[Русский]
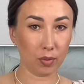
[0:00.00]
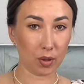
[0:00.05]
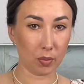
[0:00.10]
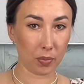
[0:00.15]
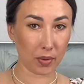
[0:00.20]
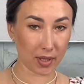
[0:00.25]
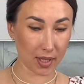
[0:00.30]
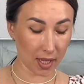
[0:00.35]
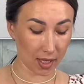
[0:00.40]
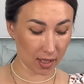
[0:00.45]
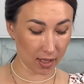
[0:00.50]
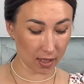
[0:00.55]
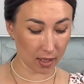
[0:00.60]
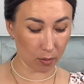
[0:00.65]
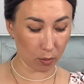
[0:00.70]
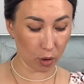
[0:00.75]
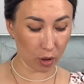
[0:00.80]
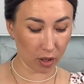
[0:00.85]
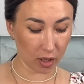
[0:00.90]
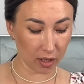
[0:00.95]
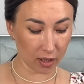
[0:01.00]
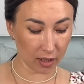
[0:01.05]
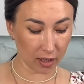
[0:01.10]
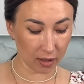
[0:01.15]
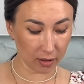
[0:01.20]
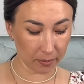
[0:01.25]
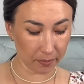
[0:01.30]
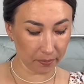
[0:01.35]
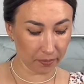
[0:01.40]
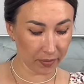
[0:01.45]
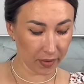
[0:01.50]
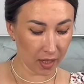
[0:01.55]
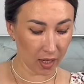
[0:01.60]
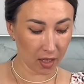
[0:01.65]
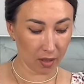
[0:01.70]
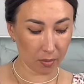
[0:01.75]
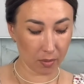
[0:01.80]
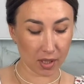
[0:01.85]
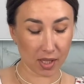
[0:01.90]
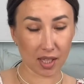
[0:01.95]
подписаться на мой канал,
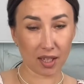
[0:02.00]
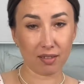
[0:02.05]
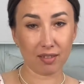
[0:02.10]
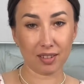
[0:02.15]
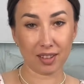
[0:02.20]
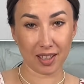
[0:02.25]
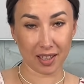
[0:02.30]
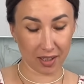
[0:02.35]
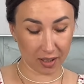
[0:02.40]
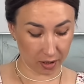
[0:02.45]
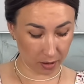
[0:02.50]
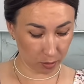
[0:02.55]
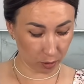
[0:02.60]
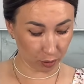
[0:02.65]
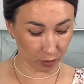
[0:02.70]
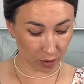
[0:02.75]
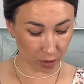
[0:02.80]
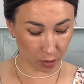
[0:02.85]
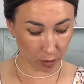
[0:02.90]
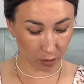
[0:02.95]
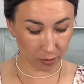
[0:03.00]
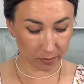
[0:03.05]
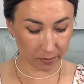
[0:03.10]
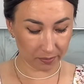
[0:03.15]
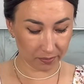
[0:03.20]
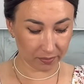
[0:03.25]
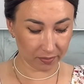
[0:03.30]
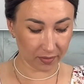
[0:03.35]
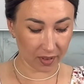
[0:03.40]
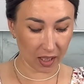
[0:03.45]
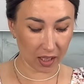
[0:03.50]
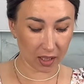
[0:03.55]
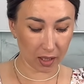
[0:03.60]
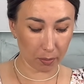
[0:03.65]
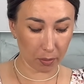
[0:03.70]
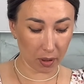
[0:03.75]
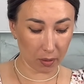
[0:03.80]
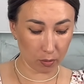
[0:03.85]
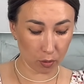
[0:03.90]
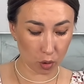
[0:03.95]
поставить лайк этому видео. Так я
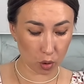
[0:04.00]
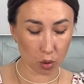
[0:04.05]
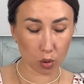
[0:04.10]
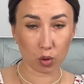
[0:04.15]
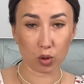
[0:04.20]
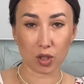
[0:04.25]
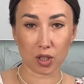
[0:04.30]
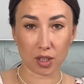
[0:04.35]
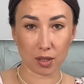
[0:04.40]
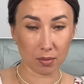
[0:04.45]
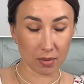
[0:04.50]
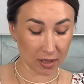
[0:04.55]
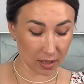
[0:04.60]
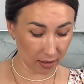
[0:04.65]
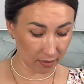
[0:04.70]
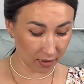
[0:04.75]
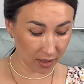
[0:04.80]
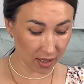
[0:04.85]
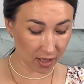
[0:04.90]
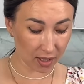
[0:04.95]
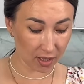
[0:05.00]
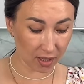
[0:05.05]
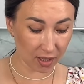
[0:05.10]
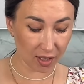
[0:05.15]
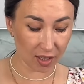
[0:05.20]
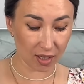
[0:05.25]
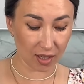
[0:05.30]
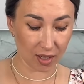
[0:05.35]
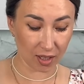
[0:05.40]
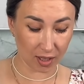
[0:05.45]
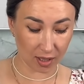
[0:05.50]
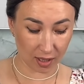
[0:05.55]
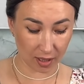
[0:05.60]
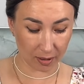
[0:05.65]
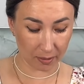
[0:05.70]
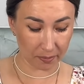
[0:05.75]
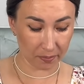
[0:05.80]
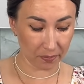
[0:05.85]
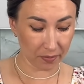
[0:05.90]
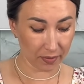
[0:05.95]
пойму, что эта тема для вас
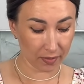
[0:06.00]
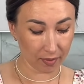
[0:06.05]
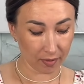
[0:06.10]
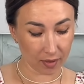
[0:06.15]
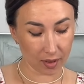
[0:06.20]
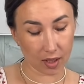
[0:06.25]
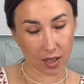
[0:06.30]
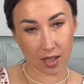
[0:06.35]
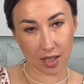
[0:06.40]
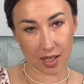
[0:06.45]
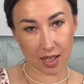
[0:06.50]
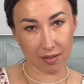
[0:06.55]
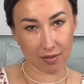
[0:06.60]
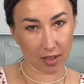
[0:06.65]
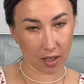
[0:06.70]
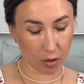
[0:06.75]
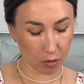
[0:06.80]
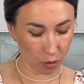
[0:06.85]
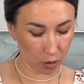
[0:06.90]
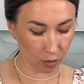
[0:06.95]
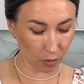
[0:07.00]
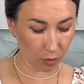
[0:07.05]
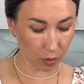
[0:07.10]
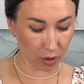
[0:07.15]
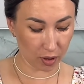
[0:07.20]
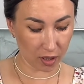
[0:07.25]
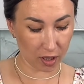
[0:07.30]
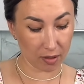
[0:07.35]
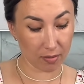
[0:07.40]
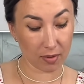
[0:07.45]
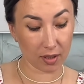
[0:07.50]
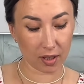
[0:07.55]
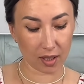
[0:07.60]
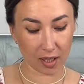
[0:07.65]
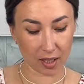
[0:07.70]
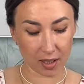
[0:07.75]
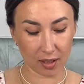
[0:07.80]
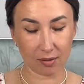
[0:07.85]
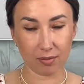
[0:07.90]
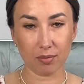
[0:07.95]
интересна. И оставить какой-нибудь
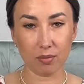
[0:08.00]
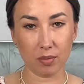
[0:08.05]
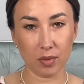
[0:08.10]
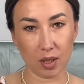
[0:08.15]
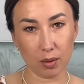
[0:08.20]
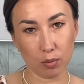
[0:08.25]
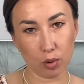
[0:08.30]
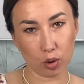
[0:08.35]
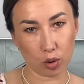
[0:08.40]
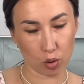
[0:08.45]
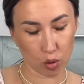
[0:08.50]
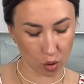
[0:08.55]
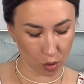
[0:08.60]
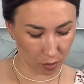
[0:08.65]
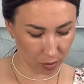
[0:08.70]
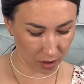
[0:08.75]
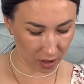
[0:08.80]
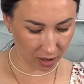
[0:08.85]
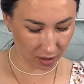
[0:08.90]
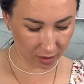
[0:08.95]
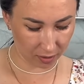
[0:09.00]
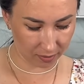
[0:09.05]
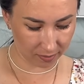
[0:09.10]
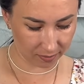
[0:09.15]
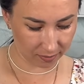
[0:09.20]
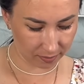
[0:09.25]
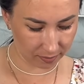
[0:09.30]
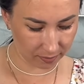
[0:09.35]
комментарий. Мне будет очень приятно.